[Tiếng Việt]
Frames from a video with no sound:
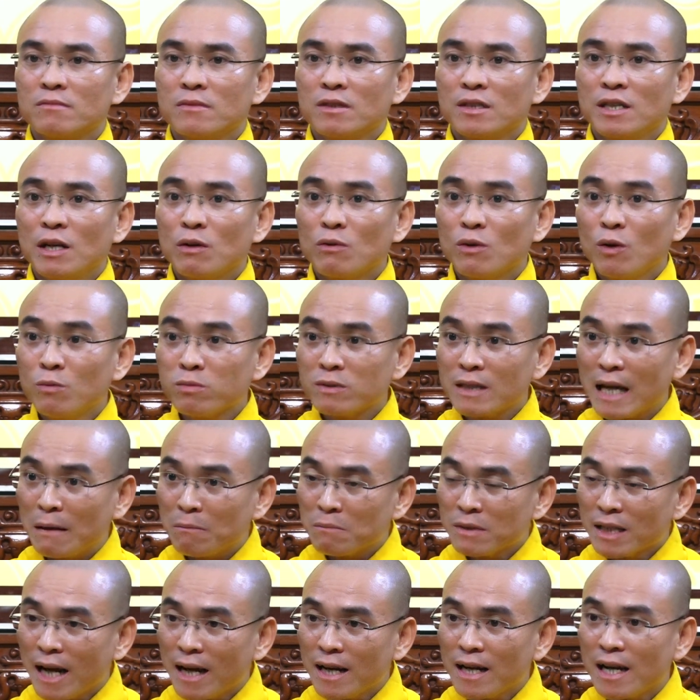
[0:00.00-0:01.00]
nếu đúng 8
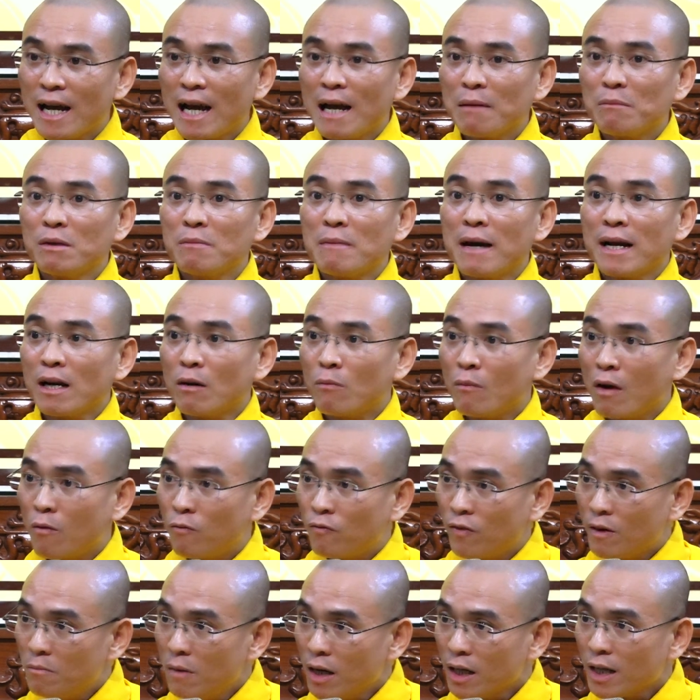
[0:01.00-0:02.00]
trái là 23 đồng, ông
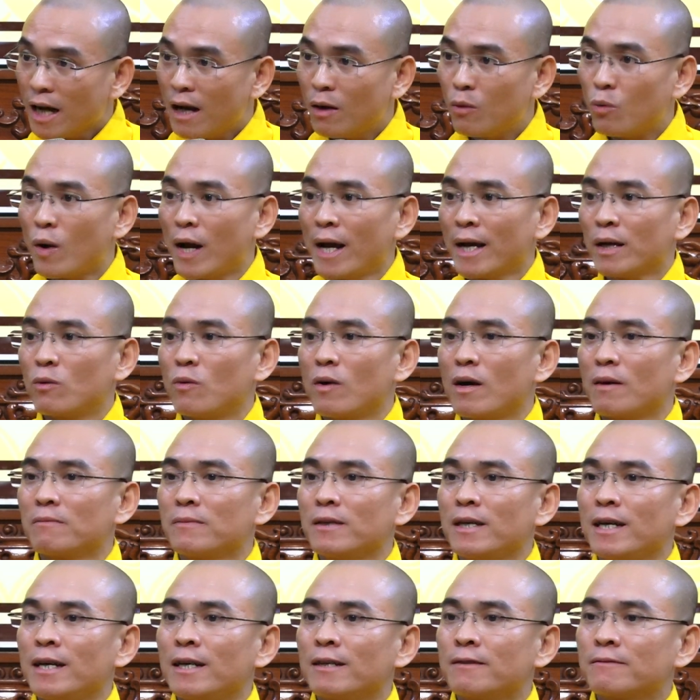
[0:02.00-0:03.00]
phải mất cái áo quan của ông
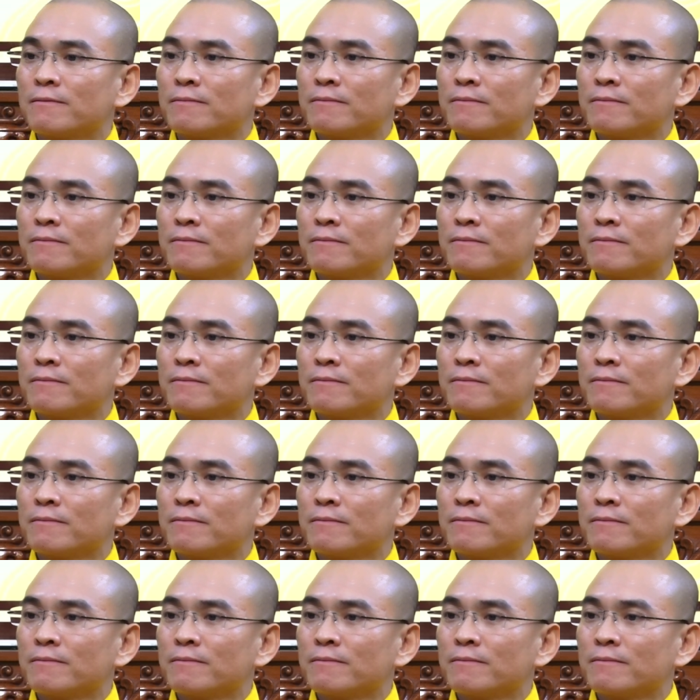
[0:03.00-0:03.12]
nha.